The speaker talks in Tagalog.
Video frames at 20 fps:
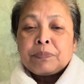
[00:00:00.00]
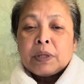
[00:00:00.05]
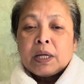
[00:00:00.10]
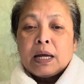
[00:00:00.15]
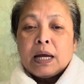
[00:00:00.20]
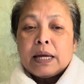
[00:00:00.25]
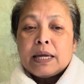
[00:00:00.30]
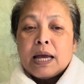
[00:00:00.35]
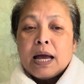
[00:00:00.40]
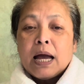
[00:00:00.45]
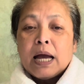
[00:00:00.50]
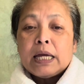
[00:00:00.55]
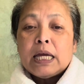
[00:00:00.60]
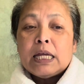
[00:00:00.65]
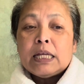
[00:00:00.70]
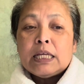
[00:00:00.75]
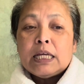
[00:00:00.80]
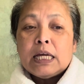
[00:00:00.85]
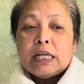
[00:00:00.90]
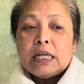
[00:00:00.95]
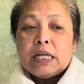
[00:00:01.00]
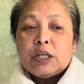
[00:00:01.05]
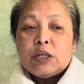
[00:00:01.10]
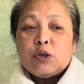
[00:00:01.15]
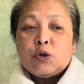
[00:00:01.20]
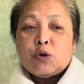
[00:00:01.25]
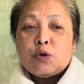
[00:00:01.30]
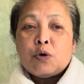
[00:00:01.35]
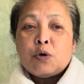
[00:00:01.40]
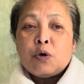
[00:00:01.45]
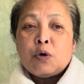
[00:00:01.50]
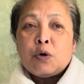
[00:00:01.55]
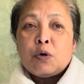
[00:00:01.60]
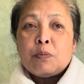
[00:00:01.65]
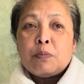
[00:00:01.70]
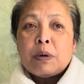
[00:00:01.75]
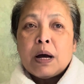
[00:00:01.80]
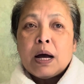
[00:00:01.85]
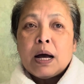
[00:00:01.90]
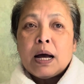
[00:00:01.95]
kaya hindi ninyo
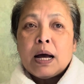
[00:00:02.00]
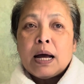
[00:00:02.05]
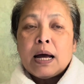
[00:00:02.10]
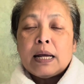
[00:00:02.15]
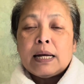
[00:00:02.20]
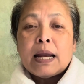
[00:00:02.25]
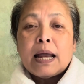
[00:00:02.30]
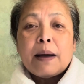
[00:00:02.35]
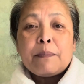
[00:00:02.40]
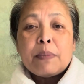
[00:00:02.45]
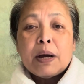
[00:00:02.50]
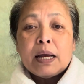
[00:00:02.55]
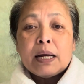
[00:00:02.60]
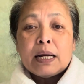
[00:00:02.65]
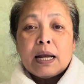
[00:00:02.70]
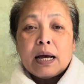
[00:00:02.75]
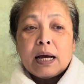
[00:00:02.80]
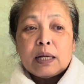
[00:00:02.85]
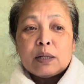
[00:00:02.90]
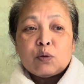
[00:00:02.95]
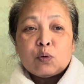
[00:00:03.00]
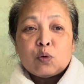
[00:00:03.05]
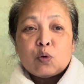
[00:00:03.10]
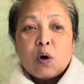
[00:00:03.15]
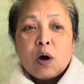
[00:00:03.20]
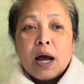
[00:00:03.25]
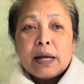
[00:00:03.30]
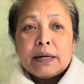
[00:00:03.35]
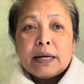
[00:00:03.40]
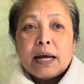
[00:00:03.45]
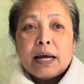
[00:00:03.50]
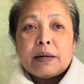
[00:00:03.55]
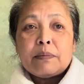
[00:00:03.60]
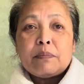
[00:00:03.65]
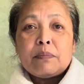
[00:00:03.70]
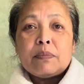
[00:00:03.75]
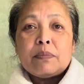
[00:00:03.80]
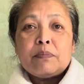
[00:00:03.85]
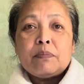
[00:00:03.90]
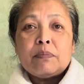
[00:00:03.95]
malaman ang
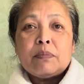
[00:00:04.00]
katotohanan